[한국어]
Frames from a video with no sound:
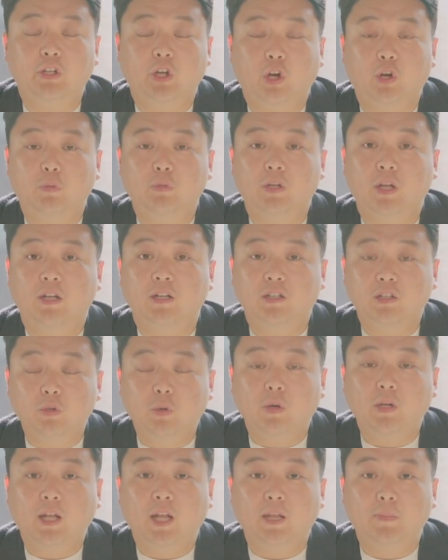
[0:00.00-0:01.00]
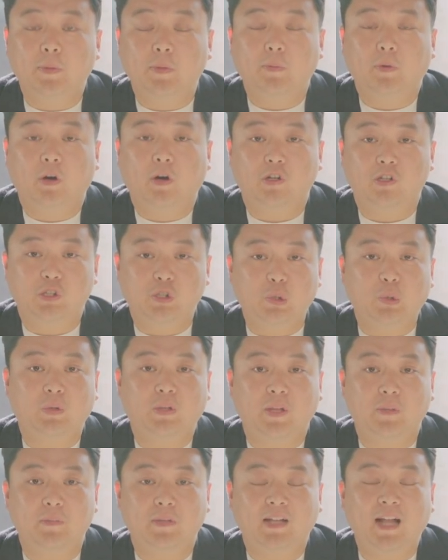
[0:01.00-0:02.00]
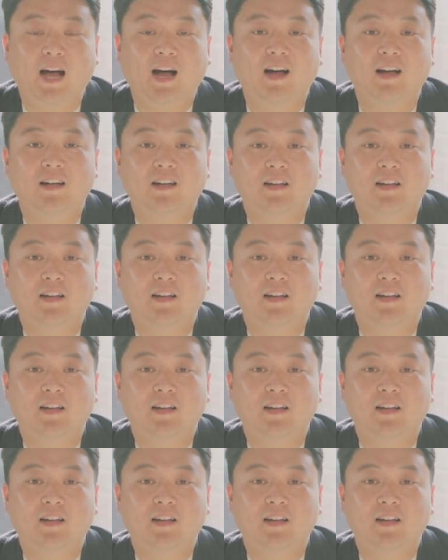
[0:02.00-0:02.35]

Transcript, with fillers: 여러분의 응원에 힘입어 지속됩니다.